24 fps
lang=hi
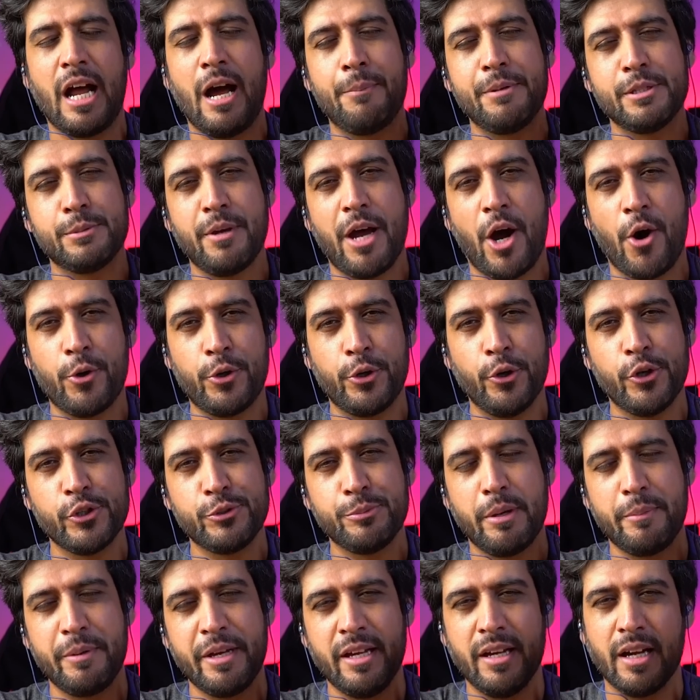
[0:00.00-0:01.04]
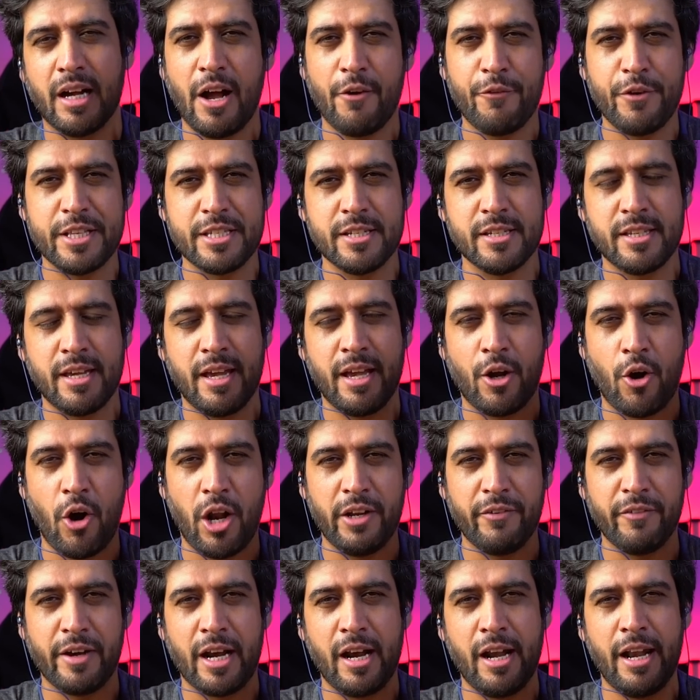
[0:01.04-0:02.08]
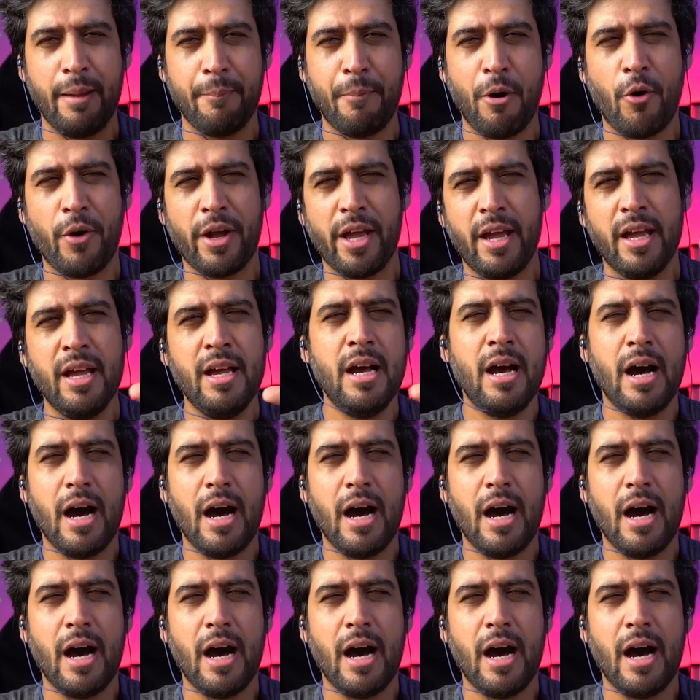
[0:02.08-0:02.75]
आप इसमें आउटडोर्स में भी काफी अच्छे से कॉलिंग वगैरह ले पाओगे